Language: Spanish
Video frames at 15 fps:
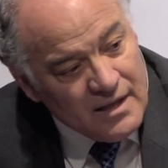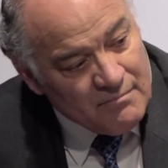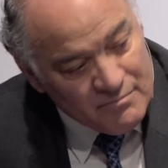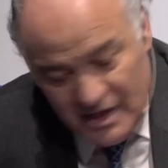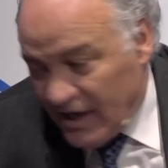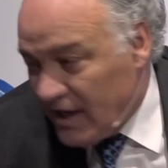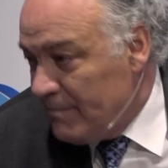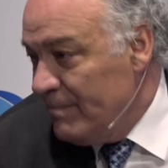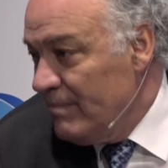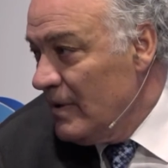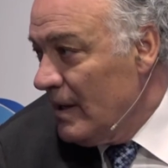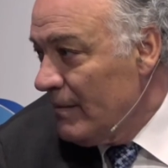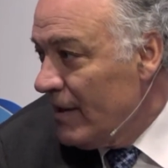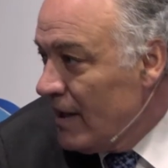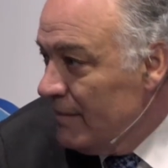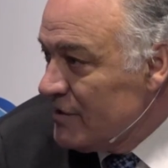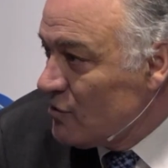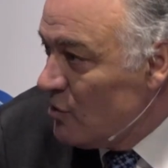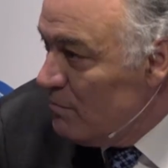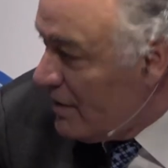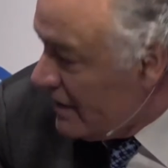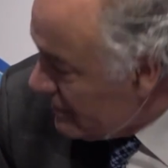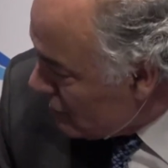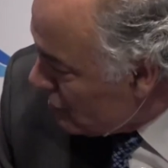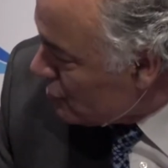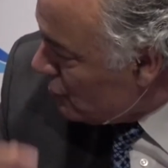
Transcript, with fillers: voy a dejar hablar a mis compañeros,